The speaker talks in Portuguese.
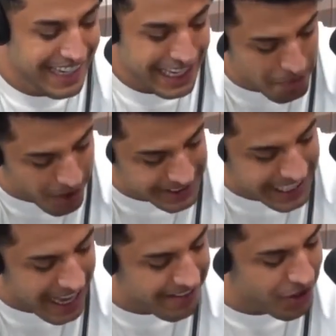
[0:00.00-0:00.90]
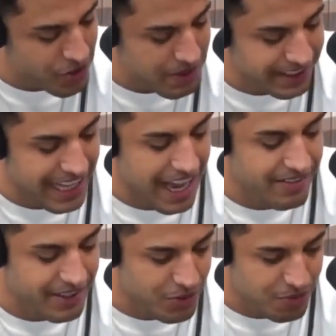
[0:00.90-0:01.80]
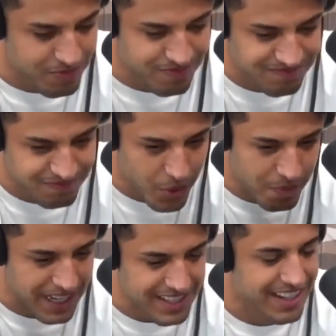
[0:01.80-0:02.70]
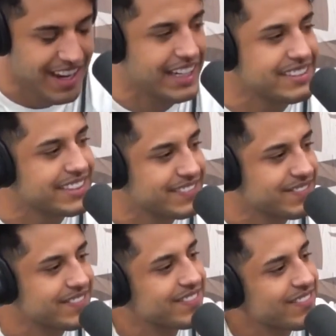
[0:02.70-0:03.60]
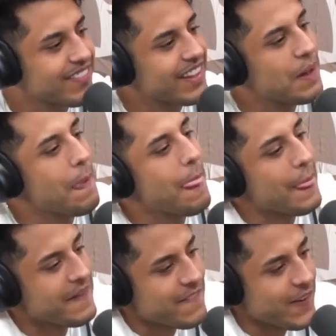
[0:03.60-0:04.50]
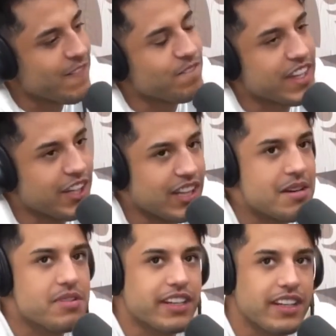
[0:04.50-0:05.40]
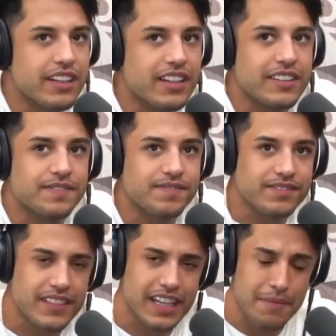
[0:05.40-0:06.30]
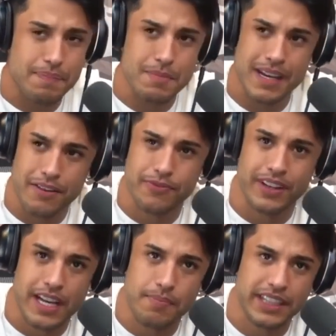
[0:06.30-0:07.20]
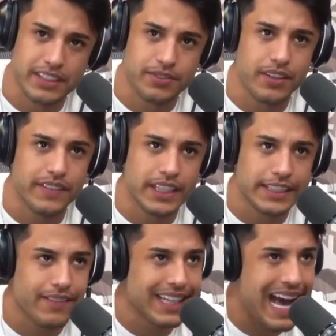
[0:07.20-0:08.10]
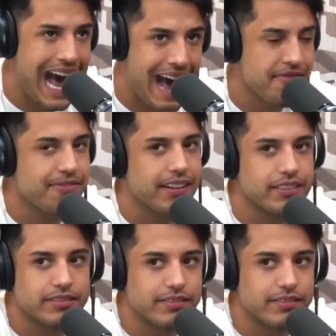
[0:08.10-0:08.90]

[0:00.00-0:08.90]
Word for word: Eu postava, eu comentava, eu compartilhava. Aí você ia lá no seu perfil curtia. Foi. eu lembro que obrigada. a primeira fã que apareceu foi uma menina chamada Rafa.